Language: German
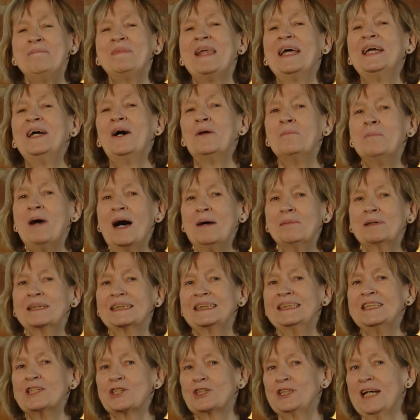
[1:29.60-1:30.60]
Naja, und Marburg
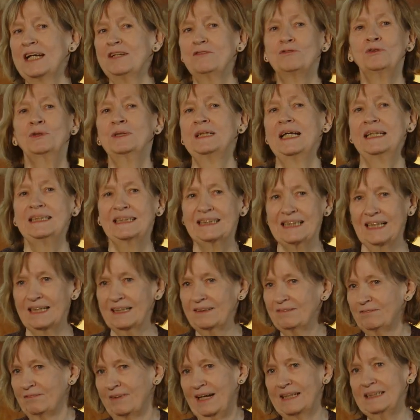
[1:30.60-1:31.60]
ist eine Stadt, wo das
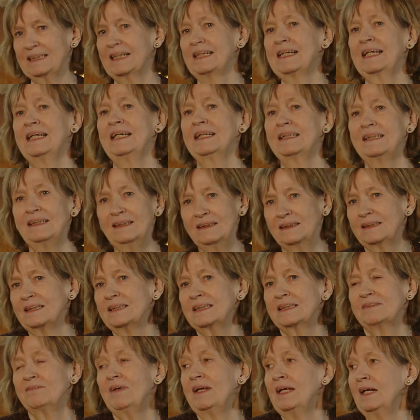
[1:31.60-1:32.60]
Sach weitergeht. Ne?
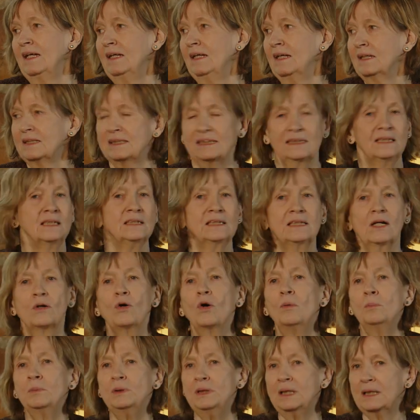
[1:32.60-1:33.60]
Deswegen ist eine sehr
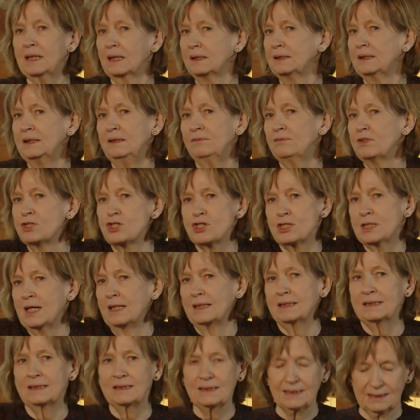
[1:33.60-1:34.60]
kommunikative
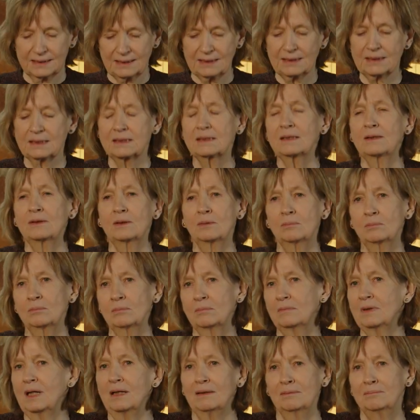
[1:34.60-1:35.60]
Stadt. Das, äh,
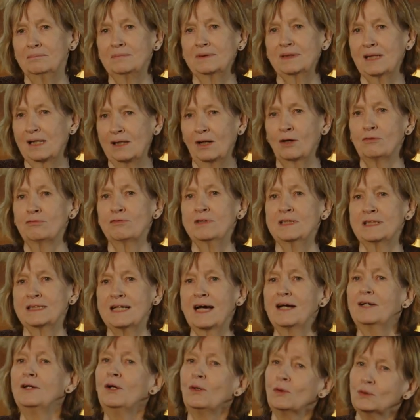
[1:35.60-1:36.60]
ja, da laufen die
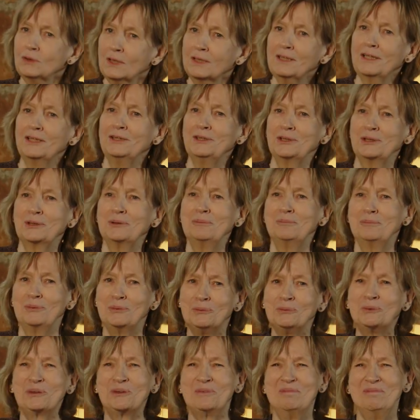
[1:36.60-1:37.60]
Sachen auch dann ganz
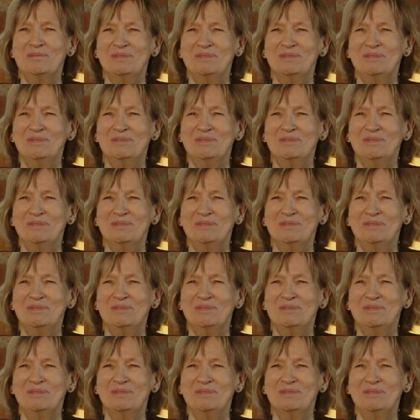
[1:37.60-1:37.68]
gut.